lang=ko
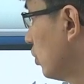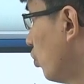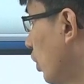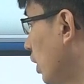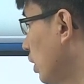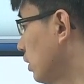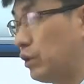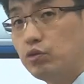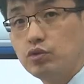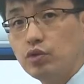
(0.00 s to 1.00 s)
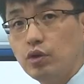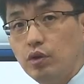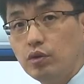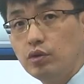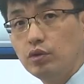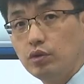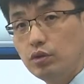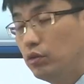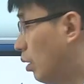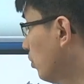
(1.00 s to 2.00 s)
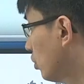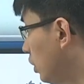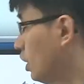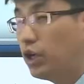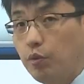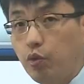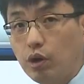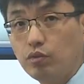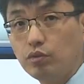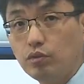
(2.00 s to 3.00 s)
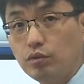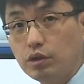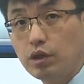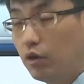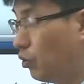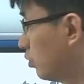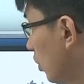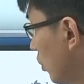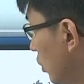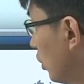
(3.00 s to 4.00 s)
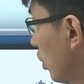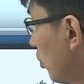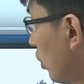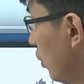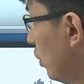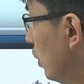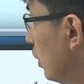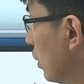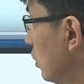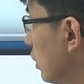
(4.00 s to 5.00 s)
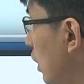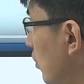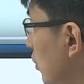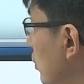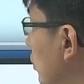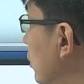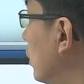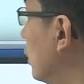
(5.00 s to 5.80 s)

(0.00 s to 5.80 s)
이거 왜 놔뒀어요? 이거 한번 클릭해 보라고 이렇게 한 겁니다. 한번 클릭해 볼까요? 클릭하면은